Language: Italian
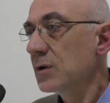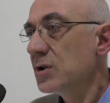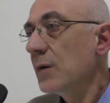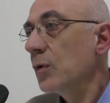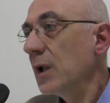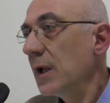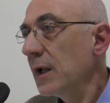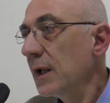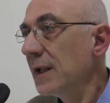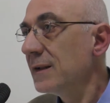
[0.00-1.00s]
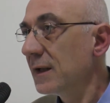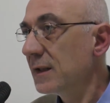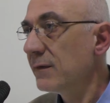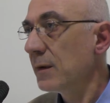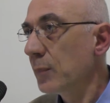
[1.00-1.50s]
diciamo, le, le, le,
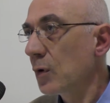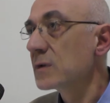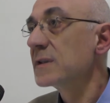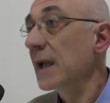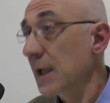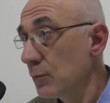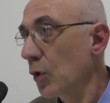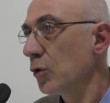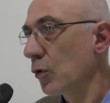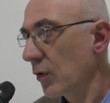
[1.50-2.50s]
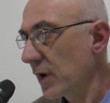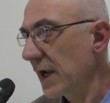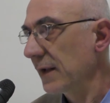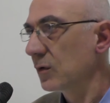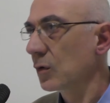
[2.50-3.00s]
direttive imposte in modo
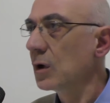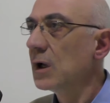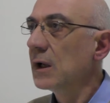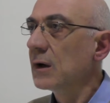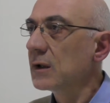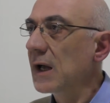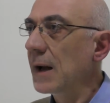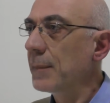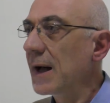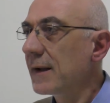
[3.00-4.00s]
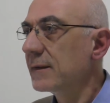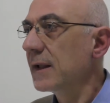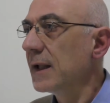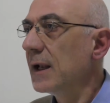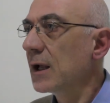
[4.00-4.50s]
corretto eh, da
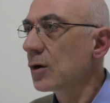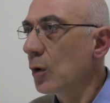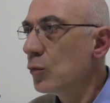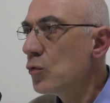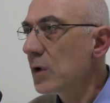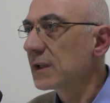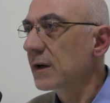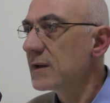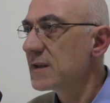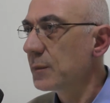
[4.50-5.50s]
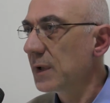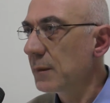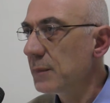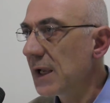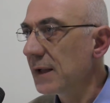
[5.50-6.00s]
parte del comune attraverso il pin
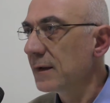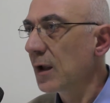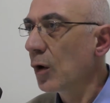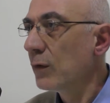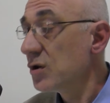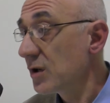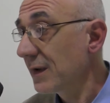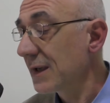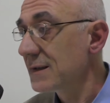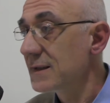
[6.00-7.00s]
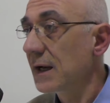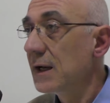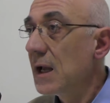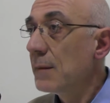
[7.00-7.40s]
ambiente o viceversa,